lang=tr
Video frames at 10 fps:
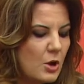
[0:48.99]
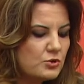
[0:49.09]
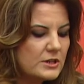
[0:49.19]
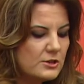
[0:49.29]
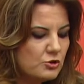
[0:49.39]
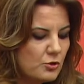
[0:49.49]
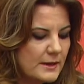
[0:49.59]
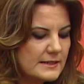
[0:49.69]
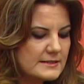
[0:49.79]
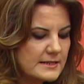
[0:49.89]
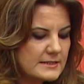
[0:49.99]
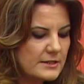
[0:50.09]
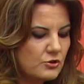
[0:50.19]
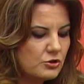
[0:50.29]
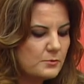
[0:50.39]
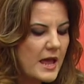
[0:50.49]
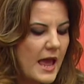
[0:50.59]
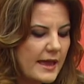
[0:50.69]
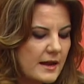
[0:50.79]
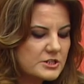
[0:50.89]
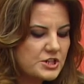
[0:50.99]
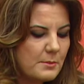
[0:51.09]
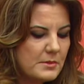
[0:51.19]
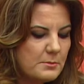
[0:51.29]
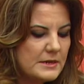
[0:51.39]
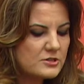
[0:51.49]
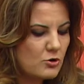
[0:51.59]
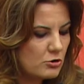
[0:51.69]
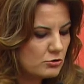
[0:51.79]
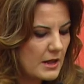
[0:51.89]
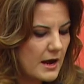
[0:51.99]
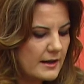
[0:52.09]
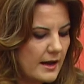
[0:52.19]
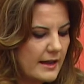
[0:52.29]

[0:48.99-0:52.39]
Buradan hükümete sesleniyorum. Her akşam bin bir zorluklarla